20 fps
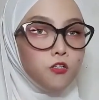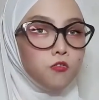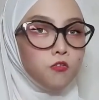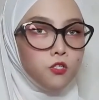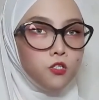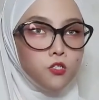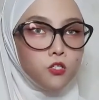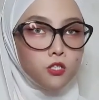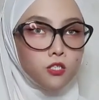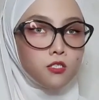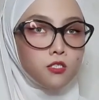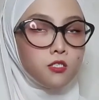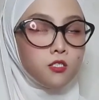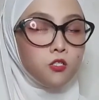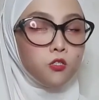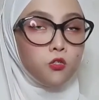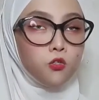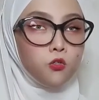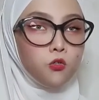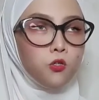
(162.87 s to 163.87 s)
video tak
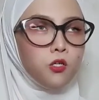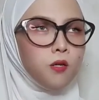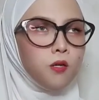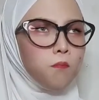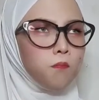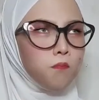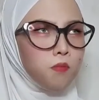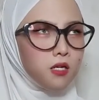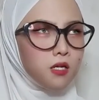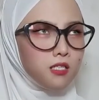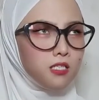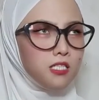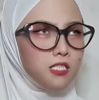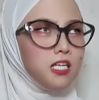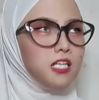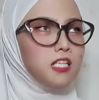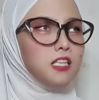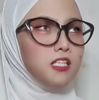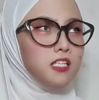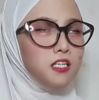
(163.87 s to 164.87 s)
senonoh nampaknya
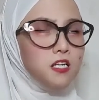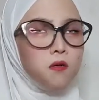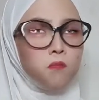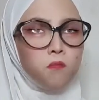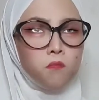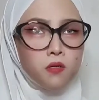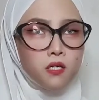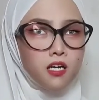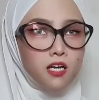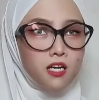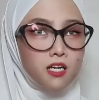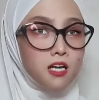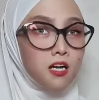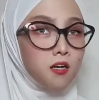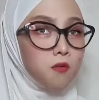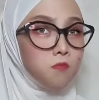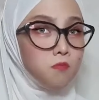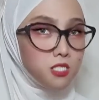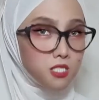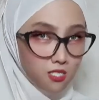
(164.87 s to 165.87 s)
tidak pernah ada
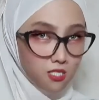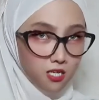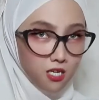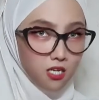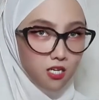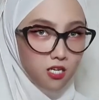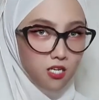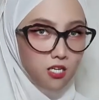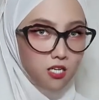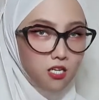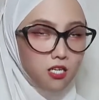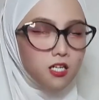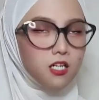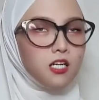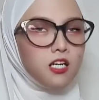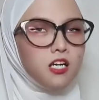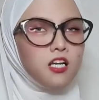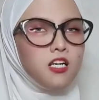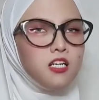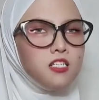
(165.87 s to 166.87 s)
habisnya.
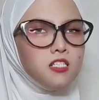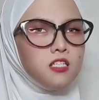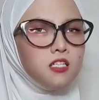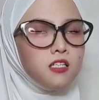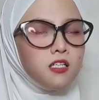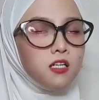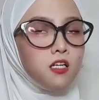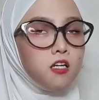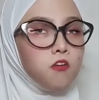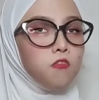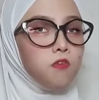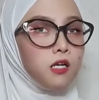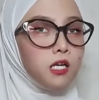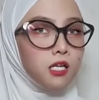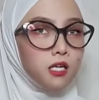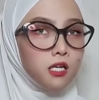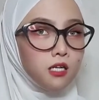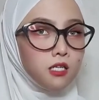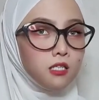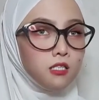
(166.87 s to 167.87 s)
Karena setelah
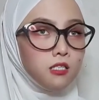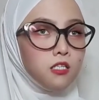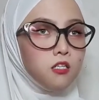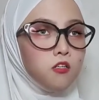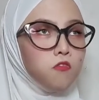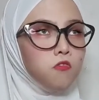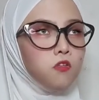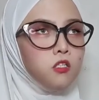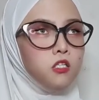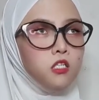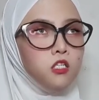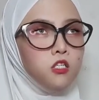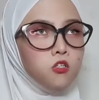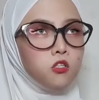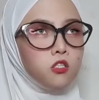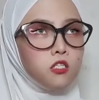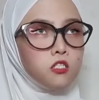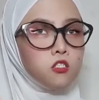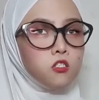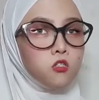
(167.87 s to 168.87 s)
viralnya video
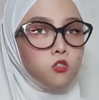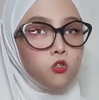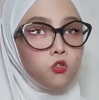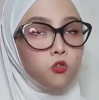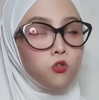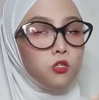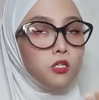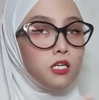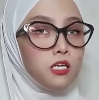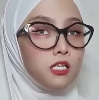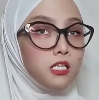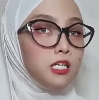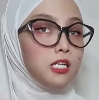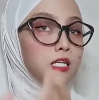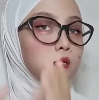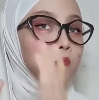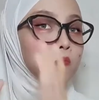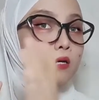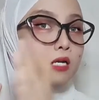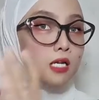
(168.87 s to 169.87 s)
tak senono dari
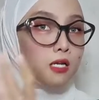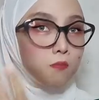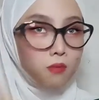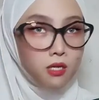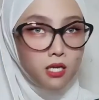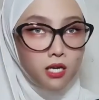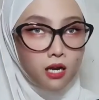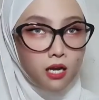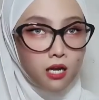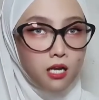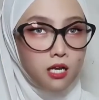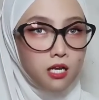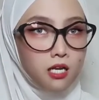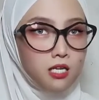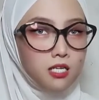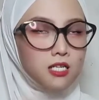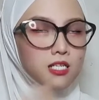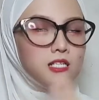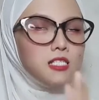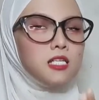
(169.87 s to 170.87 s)
kebaya merah,
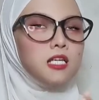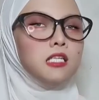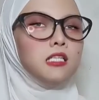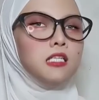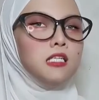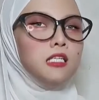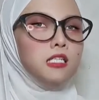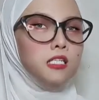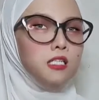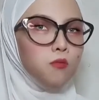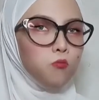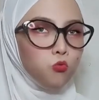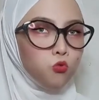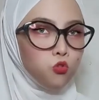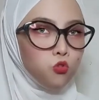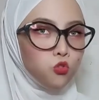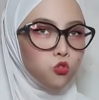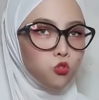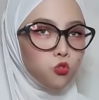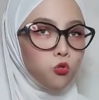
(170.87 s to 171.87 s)
saat ini
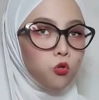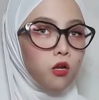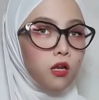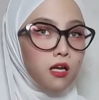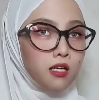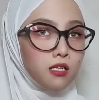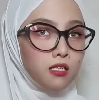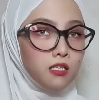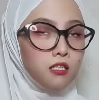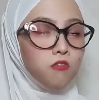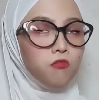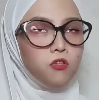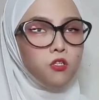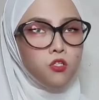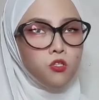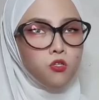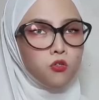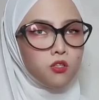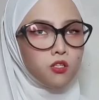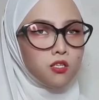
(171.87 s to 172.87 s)
muncul lagi
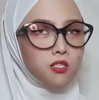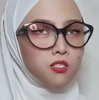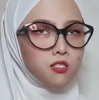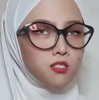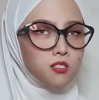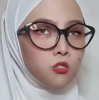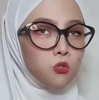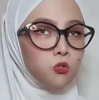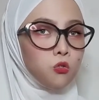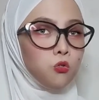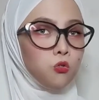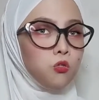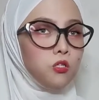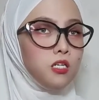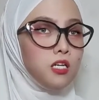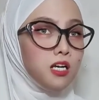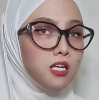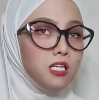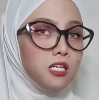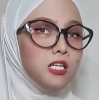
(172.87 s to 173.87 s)
video tak senono
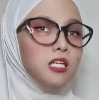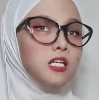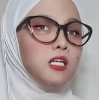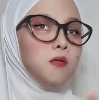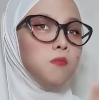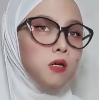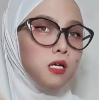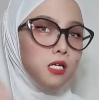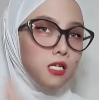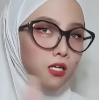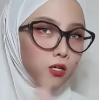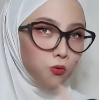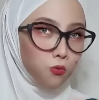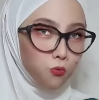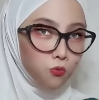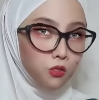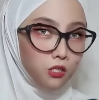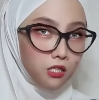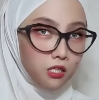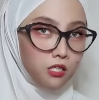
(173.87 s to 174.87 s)
dari kebaya
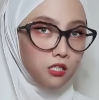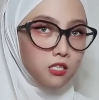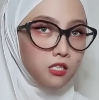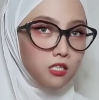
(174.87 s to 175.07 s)
kuning